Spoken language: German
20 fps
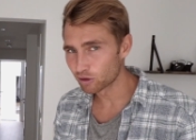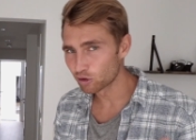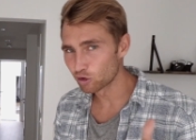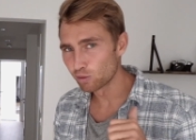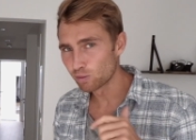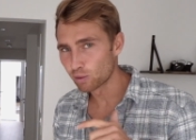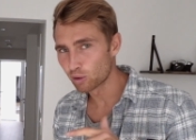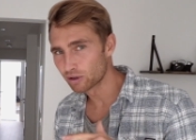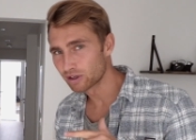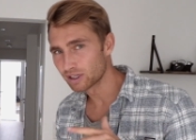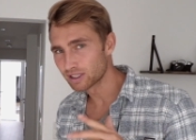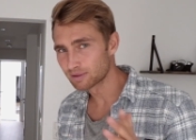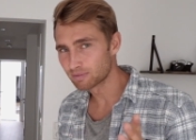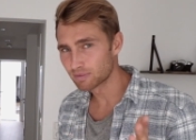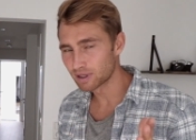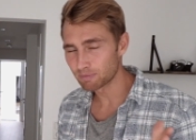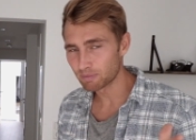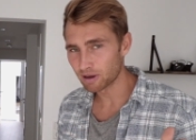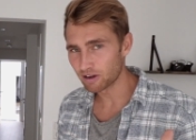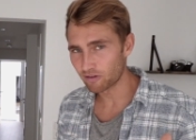Vinylboden ist
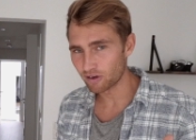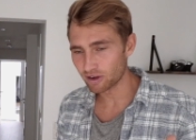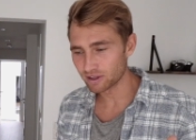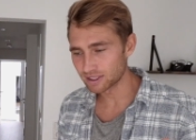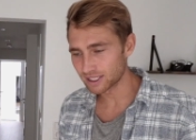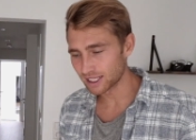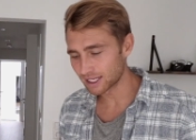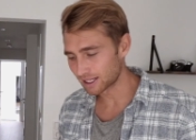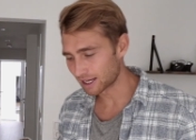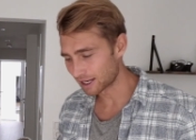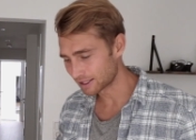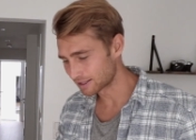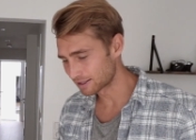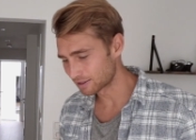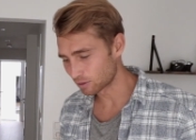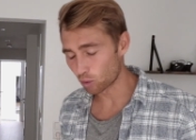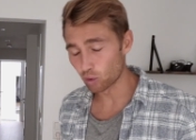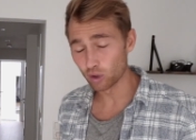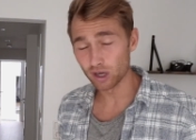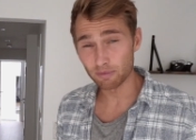mit PVC, das
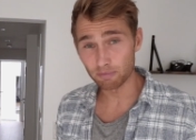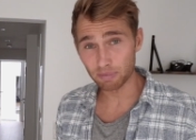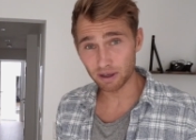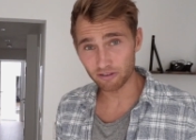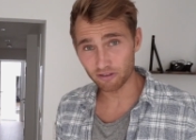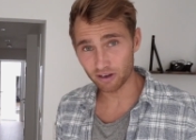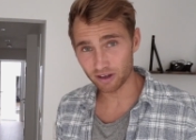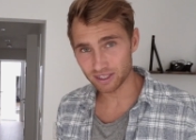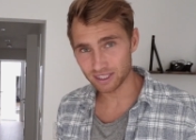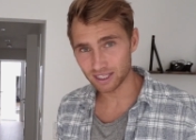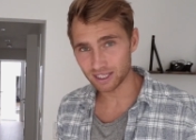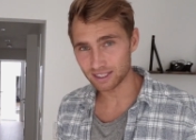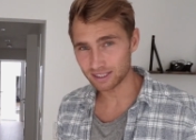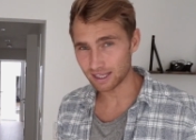ist ohne PVC,